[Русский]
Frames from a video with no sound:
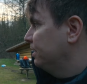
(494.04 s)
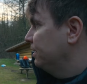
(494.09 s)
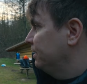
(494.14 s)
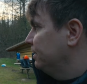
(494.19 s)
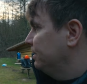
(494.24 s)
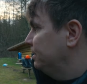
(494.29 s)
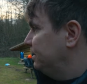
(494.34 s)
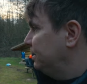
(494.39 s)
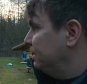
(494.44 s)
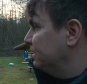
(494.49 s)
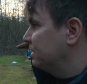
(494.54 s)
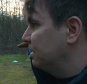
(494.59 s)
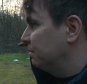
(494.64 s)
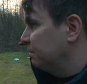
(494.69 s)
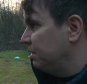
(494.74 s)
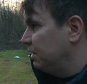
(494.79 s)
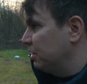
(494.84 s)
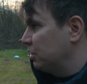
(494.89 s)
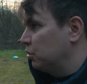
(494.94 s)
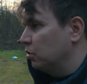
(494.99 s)
Естественно,
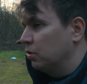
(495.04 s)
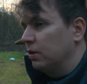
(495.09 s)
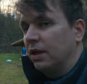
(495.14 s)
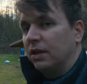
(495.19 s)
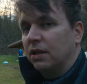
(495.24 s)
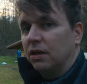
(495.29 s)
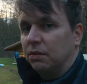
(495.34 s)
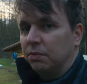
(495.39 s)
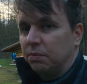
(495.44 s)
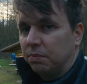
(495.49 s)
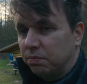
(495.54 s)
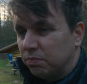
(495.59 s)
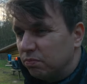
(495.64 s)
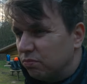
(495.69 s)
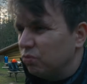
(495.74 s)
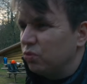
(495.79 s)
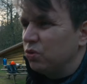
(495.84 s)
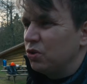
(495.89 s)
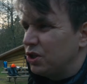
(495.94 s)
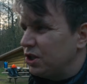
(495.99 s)
мне еще надо
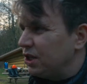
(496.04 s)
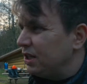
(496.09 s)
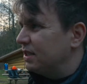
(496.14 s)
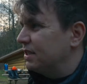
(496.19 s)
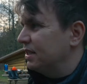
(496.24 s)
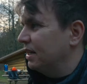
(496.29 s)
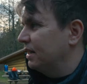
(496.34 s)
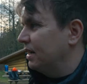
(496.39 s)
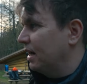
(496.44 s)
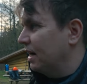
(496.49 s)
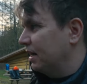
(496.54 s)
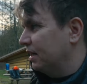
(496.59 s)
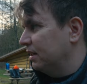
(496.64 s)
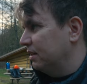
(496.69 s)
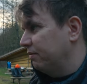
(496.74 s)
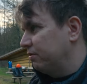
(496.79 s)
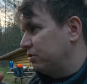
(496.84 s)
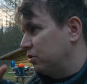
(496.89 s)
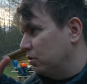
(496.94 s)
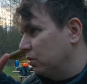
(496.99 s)
учиться, как
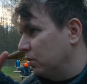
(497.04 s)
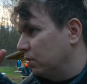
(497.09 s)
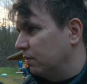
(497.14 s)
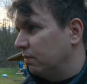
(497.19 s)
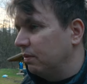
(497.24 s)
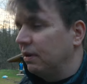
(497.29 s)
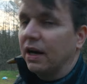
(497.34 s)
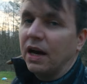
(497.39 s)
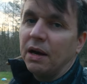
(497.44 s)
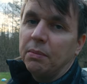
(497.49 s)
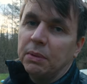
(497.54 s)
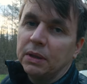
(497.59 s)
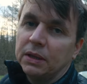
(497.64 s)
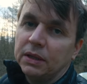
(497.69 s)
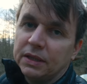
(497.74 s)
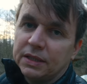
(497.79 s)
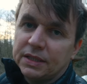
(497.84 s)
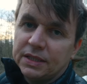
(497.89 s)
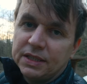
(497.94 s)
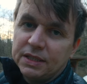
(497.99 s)
это все
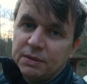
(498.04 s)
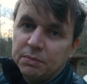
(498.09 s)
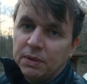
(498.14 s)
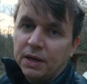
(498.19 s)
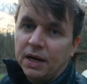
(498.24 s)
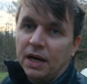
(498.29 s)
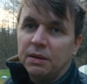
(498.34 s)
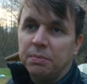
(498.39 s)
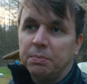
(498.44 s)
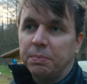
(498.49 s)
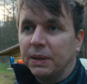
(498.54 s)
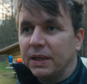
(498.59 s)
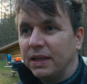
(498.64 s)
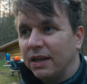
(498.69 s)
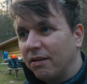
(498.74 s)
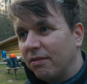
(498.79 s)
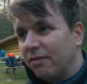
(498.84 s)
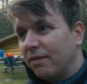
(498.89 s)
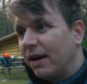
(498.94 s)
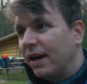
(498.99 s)
грамотно снимать,
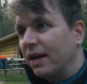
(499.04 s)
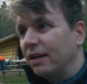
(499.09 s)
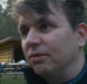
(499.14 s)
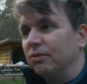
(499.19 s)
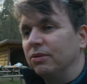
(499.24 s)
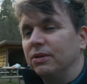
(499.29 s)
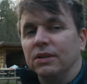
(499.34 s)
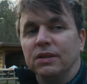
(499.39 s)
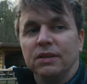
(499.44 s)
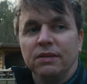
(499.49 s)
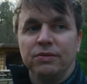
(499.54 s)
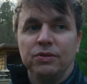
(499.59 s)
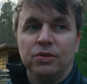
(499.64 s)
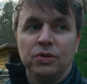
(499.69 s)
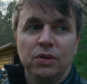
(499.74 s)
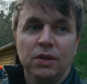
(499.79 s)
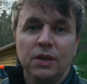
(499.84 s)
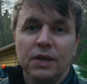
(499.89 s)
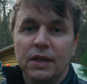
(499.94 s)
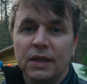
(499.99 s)
подавать, вот это
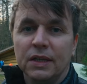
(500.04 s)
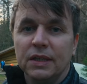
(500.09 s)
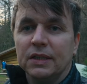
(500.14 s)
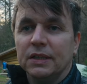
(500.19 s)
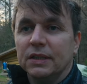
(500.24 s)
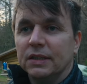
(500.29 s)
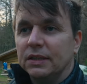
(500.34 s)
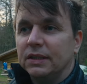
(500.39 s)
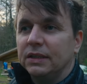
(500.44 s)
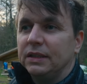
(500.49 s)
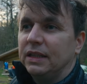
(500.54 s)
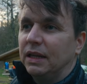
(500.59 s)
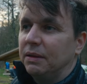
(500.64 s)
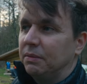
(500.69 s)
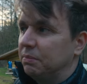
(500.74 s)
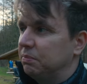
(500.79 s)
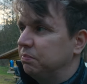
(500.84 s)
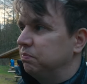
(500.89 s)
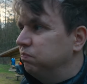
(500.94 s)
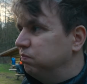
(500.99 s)
все.
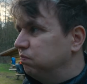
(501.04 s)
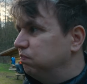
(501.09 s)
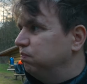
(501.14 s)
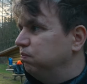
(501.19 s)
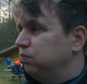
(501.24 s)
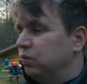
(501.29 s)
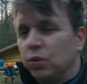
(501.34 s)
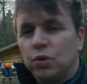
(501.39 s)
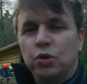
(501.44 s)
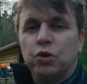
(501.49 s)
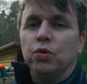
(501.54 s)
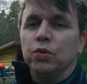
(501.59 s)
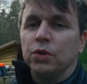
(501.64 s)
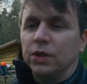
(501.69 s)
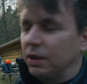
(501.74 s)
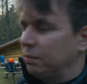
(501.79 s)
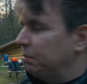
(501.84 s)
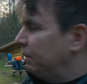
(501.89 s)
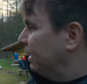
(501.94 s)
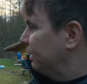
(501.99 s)
Я
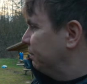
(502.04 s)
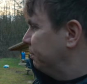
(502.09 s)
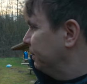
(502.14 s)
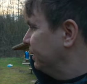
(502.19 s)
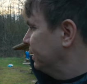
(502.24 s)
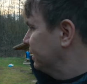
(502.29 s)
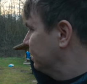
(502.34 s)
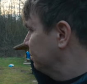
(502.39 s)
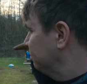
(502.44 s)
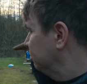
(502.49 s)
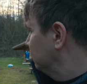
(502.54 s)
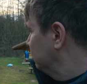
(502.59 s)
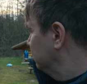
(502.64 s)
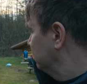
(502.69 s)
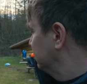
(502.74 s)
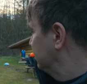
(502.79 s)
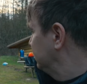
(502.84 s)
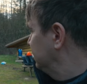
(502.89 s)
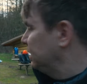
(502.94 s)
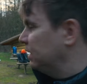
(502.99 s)
учусь, ребят,
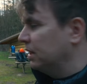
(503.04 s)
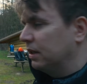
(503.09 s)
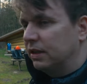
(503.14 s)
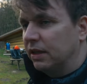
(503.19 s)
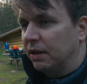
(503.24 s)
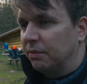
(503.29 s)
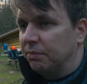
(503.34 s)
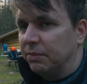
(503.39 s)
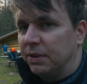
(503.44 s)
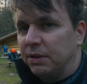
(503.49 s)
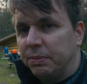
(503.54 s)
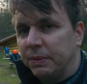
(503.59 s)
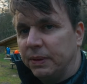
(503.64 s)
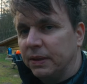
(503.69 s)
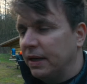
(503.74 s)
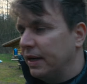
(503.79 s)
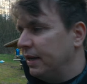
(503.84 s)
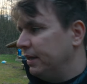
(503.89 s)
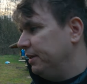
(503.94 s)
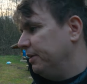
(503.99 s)
поэтому сильно там не
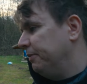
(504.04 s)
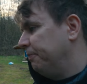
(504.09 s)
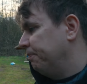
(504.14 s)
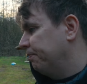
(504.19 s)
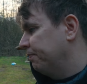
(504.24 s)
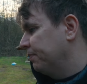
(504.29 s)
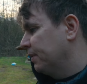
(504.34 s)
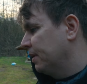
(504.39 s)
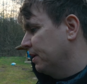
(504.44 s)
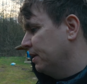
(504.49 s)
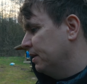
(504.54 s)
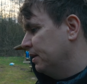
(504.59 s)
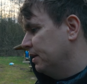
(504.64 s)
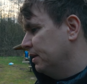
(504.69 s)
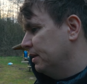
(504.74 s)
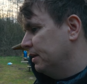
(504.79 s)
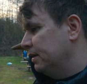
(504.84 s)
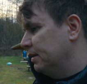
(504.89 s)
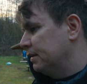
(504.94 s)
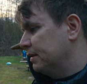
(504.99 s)
пинайте
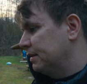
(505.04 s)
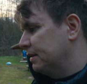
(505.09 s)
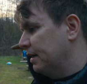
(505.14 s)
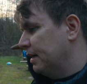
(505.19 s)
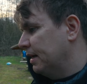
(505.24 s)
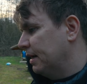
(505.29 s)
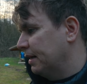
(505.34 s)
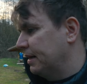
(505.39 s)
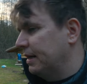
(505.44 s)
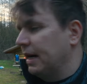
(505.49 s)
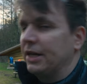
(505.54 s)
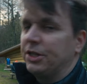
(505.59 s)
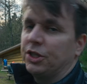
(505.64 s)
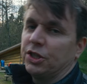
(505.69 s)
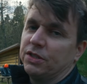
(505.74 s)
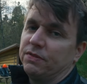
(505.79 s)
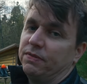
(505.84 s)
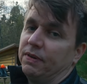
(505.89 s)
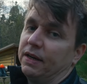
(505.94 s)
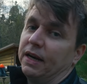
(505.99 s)
за
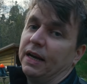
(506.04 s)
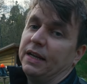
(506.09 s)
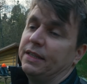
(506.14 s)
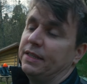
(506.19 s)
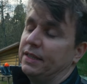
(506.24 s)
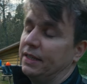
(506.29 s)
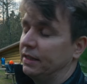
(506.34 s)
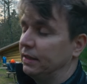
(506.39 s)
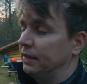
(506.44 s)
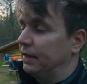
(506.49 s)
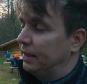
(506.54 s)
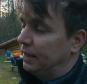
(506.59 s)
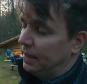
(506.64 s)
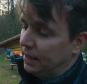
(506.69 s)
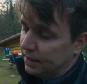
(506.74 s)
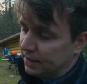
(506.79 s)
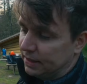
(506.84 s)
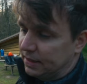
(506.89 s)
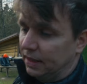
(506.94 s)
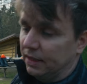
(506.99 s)
качество контента.
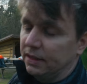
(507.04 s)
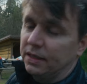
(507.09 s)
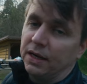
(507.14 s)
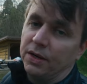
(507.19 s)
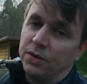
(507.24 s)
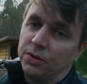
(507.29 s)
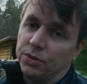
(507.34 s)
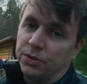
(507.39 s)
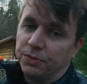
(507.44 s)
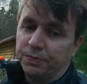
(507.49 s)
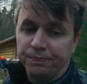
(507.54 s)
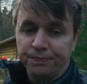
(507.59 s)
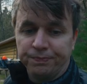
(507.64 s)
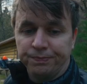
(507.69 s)
Я стараюсь.